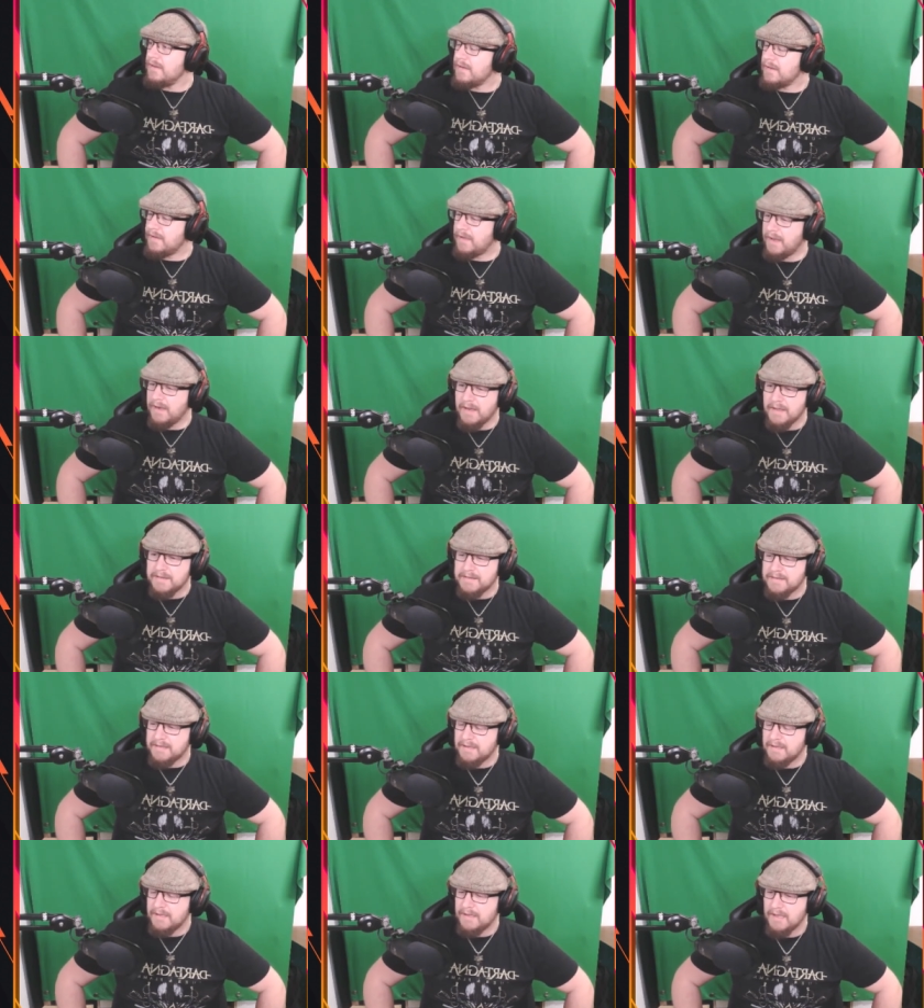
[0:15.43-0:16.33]

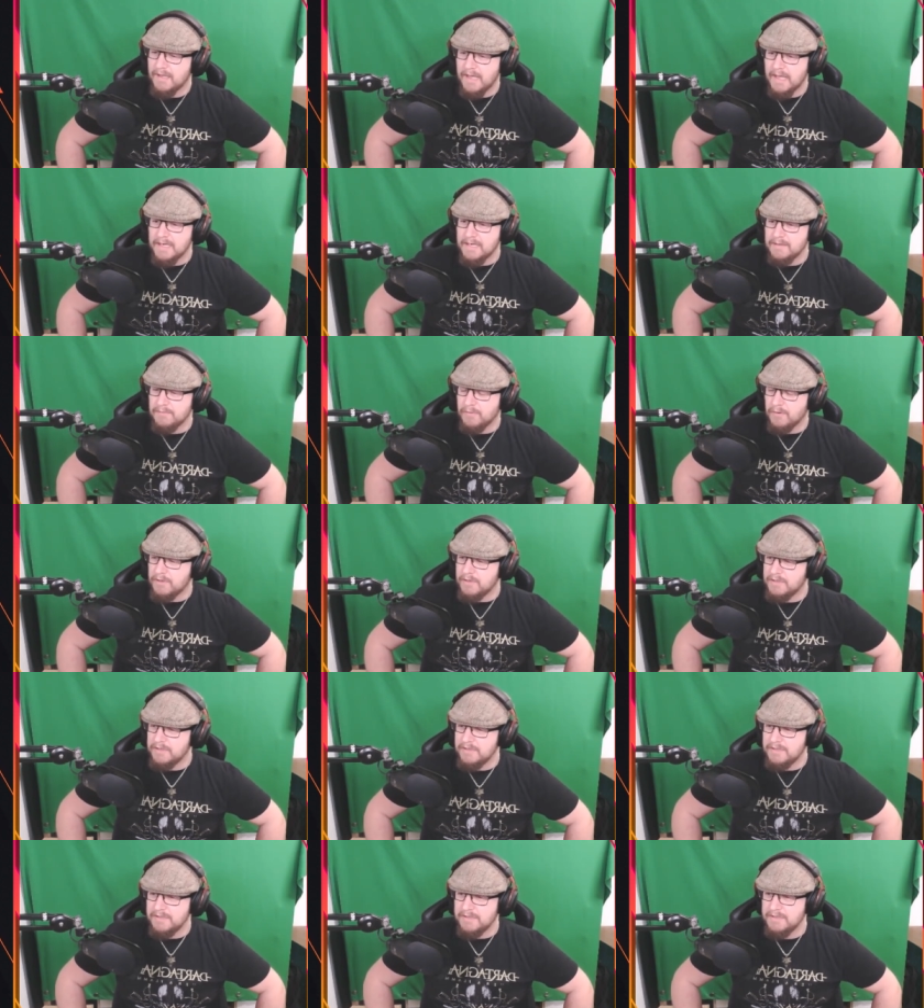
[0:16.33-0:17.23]
Krass. Eine
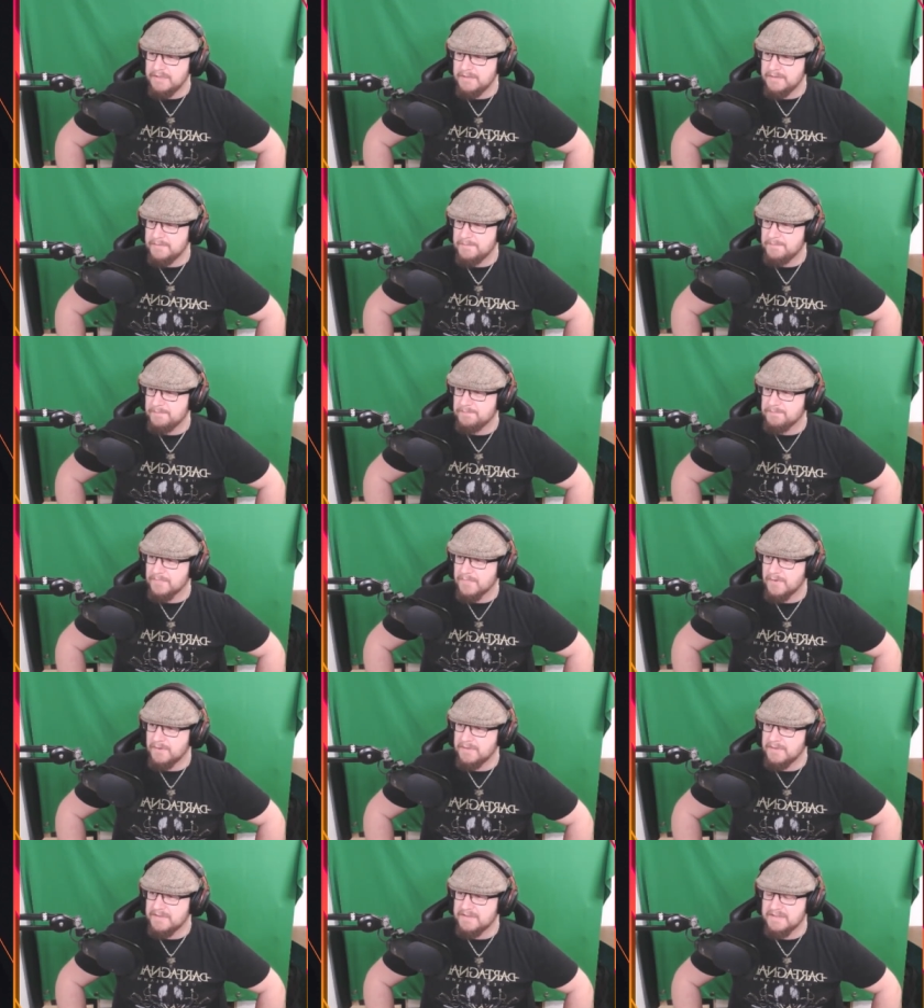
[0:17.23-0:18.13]
Woche.
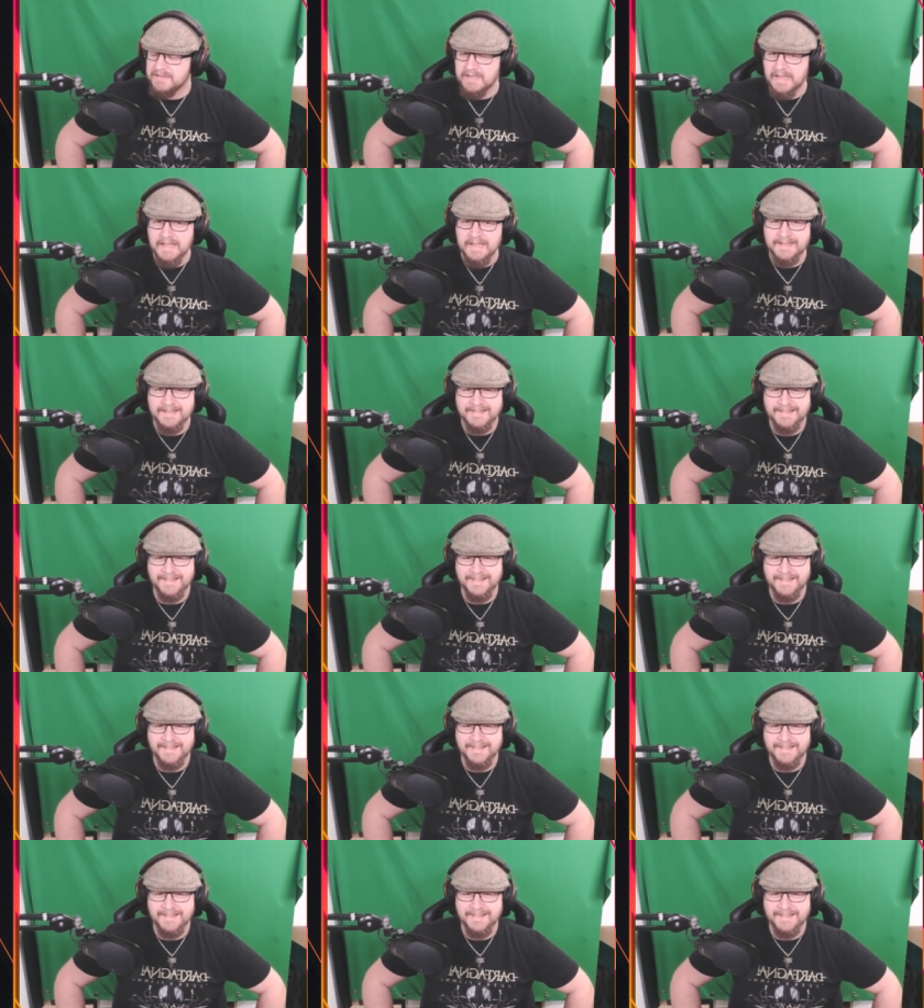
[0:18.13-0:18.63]
Und es ist echt